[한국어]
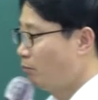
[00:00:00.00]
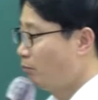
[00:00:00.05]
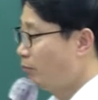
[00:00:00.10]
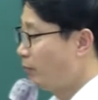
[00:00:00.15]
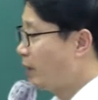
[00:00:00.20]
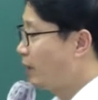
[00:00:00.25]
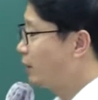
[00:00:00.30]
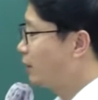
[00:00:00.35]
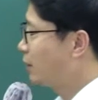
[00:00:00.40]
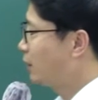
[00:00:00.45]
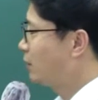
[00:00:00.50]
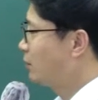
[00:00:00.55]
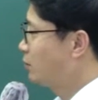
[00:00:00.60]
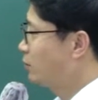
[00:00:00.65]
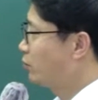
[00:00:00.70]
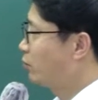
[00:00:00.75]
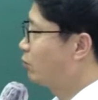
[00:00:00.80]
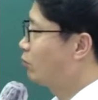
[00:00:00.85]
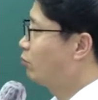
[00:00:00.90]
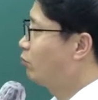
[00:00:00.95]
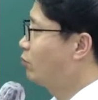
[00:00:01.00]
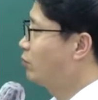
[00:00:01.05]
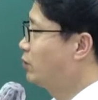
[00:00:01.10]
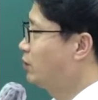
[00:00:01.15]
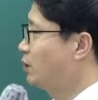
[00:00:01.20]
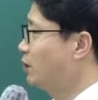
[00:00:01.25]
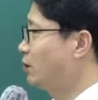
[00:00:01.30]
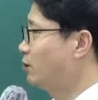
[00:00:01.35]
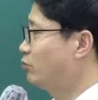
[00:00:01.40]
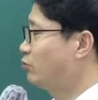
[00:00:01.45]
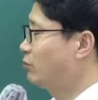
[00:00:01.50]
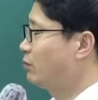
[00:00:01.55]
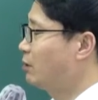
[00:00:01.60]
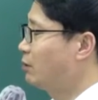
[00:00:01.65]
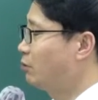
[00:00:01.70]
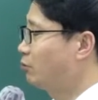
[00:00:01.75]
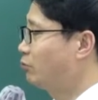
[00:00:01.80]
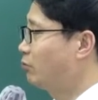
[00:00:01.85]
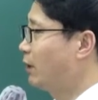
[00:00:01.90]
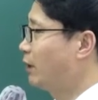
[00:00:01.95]
메리칸 척으로 원시
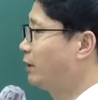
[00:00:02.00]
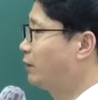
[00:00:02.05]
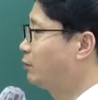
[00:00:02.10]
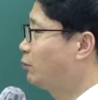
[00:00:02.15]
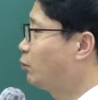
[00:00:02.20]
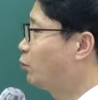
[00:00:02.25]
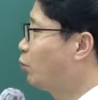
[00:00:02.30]
수강한 것도 아니고